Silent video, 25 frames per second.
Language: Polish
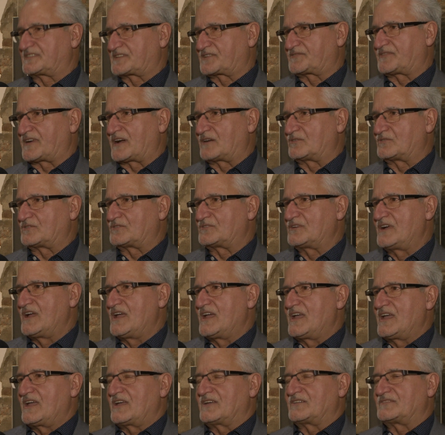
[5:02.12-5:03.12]
trwało,
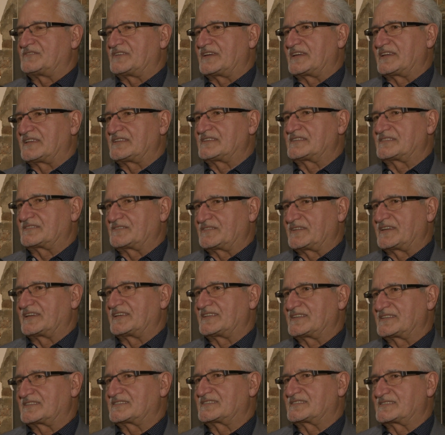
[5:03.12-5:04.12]
więc,
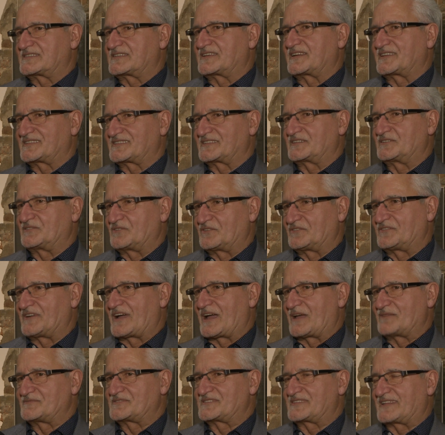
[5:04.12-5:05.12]
więc
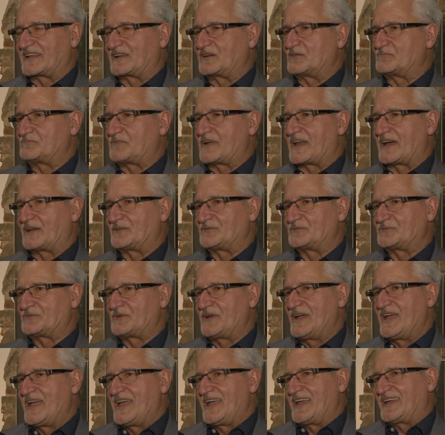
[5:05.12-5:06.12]
zrezygnowałem z tego
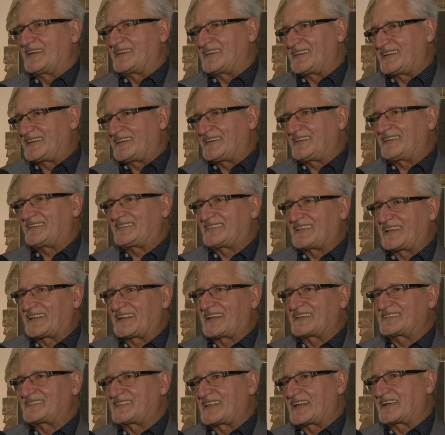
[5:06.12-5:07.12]
planu i
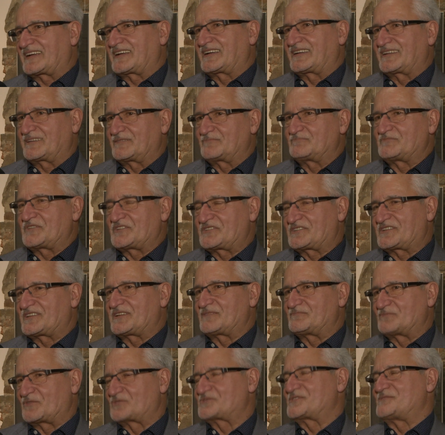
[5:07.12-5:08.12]
teraz tak
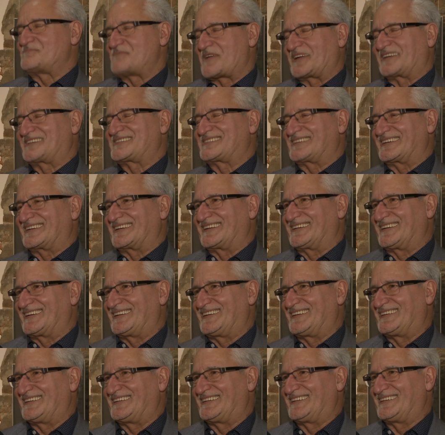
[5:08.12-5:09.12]
myślę może
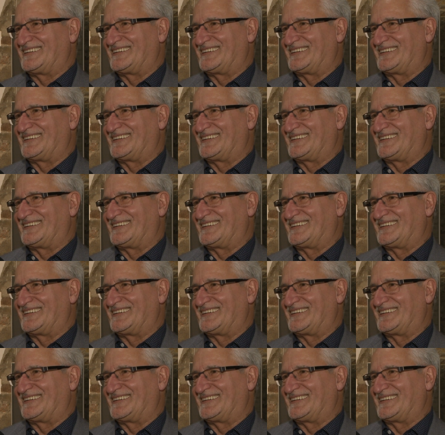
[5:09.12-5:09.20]
Meksyk.